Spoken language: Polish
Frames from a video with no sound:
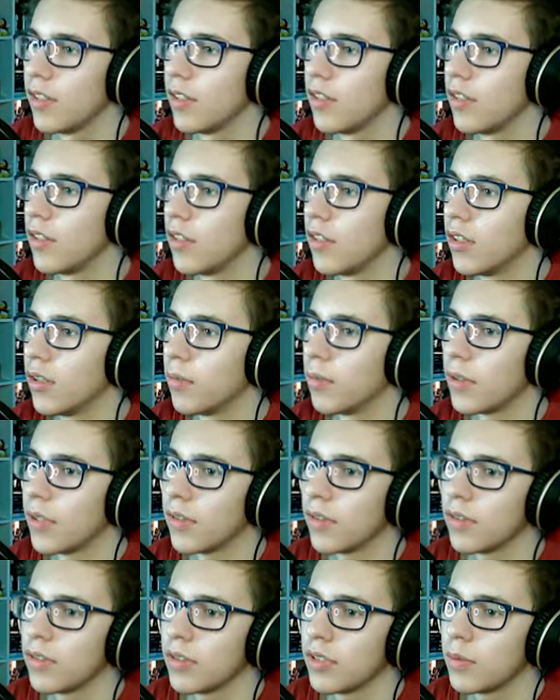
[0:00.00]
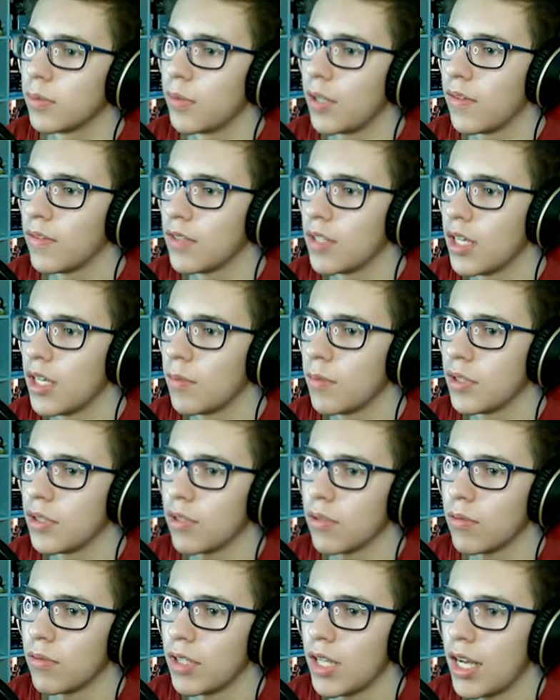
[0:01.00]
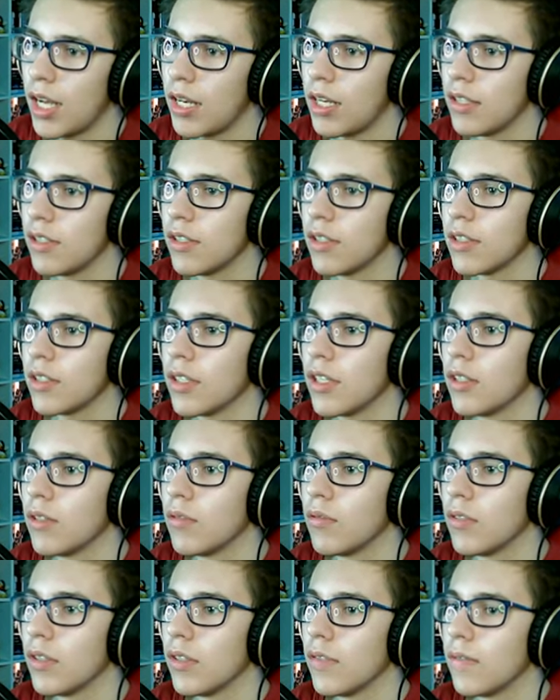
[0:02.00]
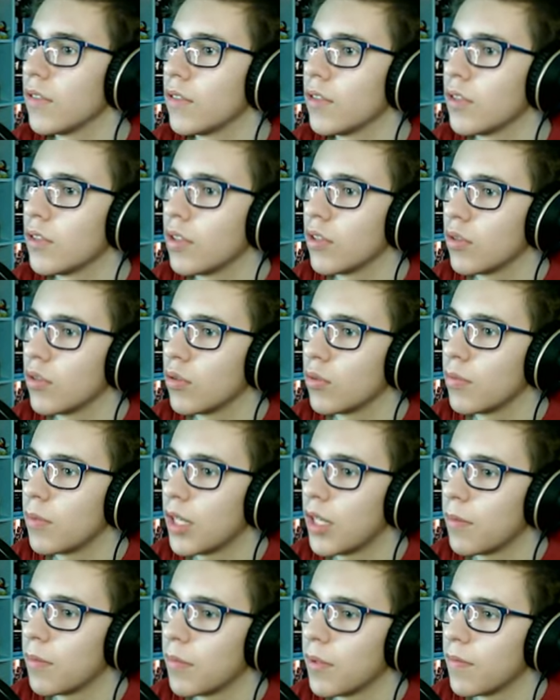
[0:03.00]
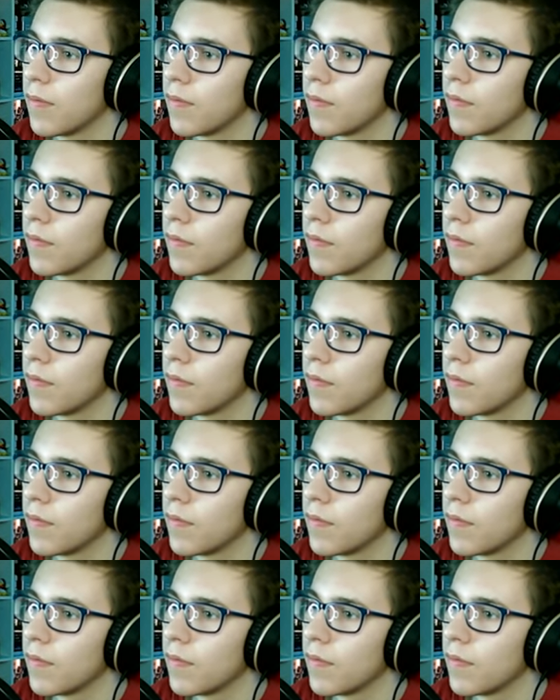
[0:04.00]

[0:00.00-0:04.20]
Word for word: Dobra, sprawdzajmy co tu dalej się znajduje. Co tu mamy?